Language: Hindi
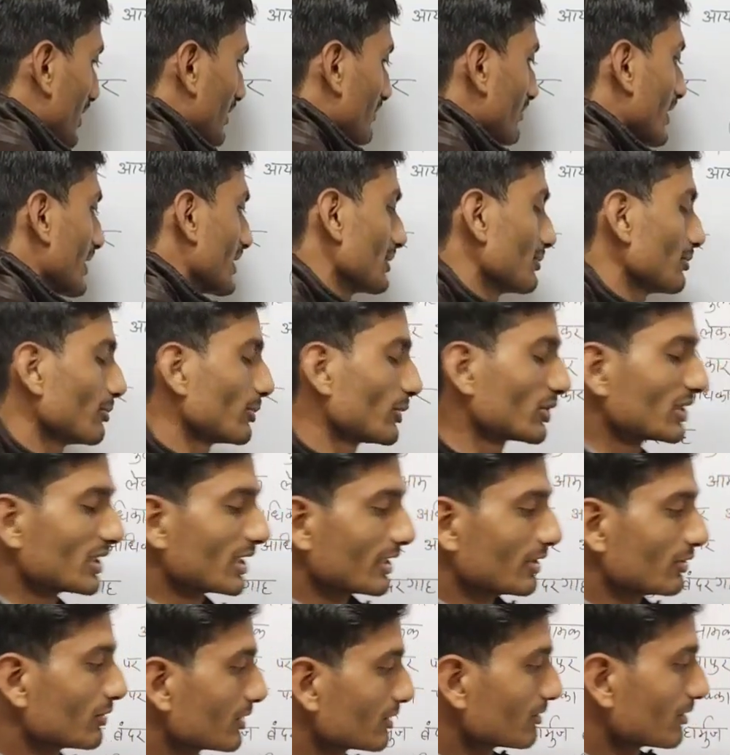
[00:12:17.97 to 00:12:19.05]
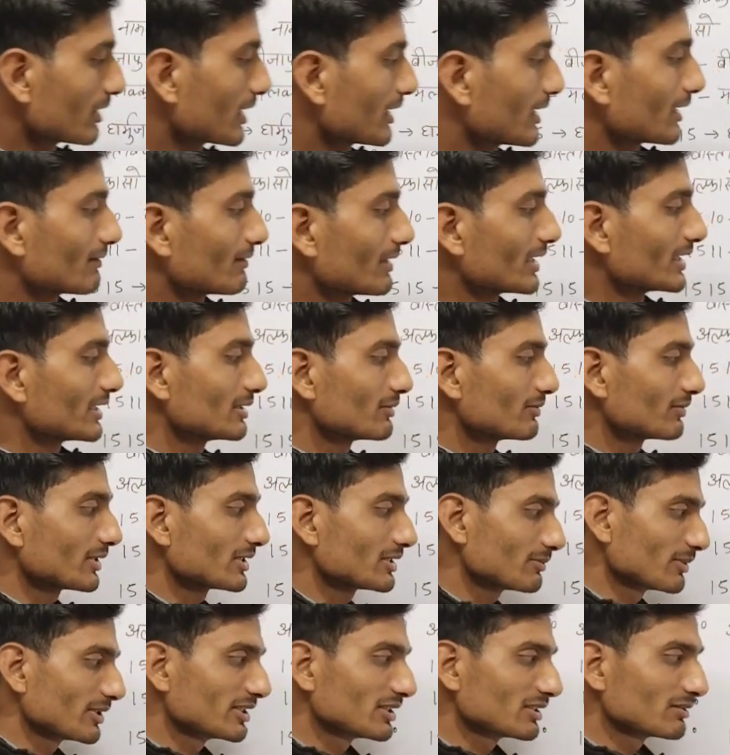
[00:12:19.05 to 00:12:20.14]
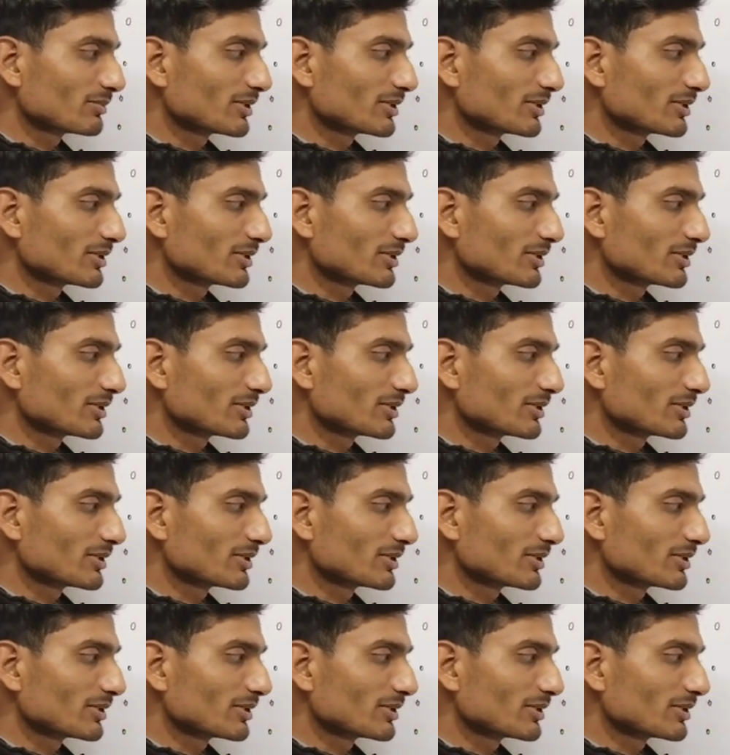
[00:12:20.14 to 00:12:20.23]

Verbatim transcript: जो लगवाई थी वो पुर्तगालियों के द्वारा लगवाई गई थी फर्स्ट